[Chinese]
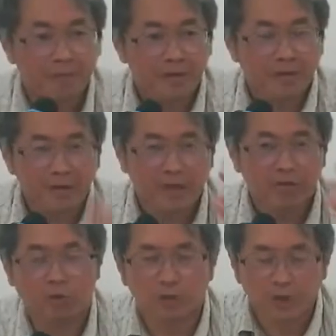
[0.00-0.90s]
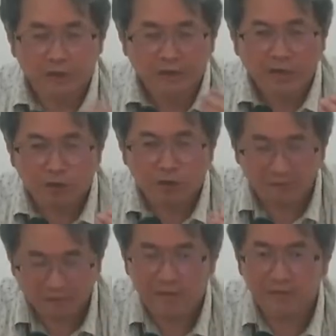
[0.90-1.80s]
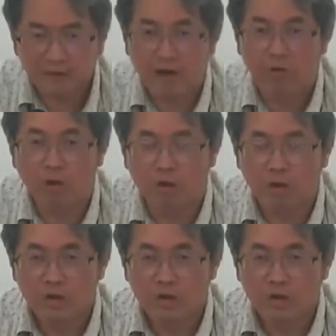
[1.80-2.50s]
的那一种那一种情操哈，